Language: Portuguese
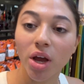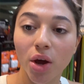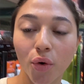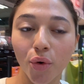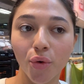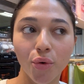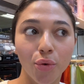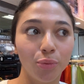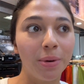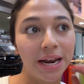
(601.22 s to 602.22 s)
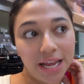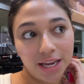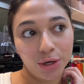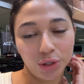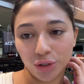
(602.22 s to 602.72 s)
eu parei
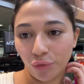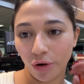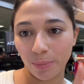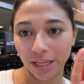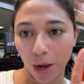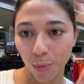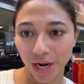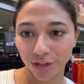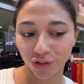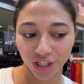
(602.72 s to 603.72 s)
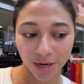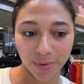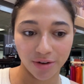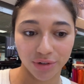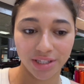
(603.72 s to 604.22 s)
aqui no Duty Free para dar uma olhadinha
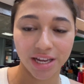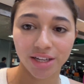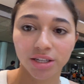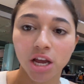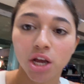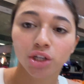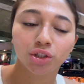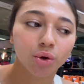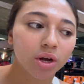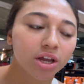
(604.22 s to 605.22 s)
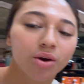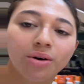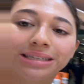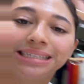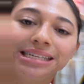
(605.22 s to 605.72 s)
para vocês. Estou aqui
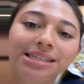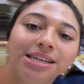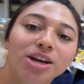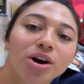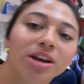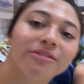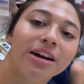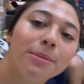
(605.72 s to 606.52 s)
com a Ceci, ó, que vai